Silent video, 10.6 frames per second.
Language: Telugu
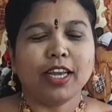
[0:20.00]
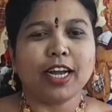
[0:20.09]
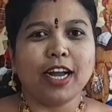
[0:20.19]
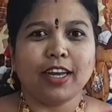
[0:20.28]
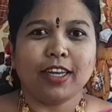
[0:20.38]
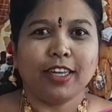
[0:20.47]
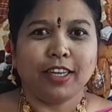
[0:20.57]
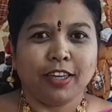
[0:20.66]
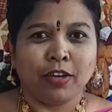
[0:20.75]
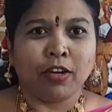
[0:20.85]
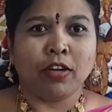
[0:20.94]
ఇక
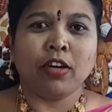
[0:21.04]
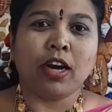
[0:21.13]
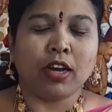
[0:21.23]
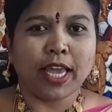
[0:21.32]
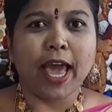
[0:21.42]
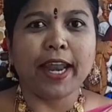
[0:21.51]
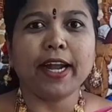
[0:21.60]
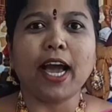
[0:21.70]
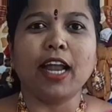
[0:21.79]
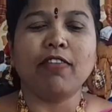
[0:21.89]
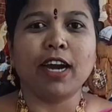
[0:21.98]

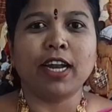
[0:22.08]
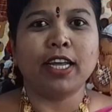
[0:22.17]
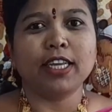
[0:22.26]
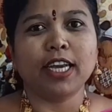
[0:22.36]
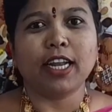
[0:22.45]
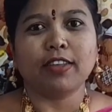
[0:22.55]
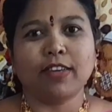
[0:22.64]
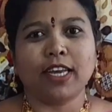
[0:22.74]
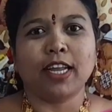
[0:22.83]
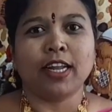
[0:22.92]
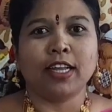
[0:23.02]
క్యారెట్ హల్వా అనేది ఎలా
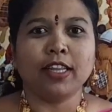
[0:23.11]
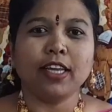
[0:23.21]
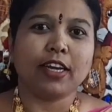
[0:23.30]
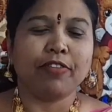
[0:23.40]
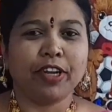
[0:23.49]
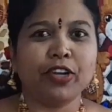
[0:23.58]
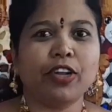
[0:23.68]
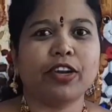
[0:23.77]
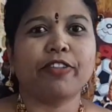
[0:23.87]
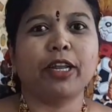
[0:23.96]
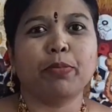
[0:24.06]
చేయాలనేది ఇక
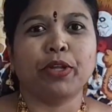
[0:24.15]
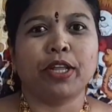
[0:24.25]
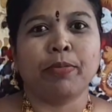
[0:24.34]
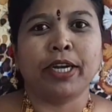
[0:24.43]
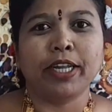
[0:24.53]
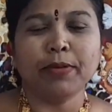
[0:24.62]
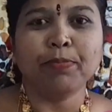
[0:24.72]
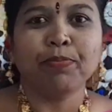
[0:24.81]
వీడియోలోకి వెళ్ళిపోదామండి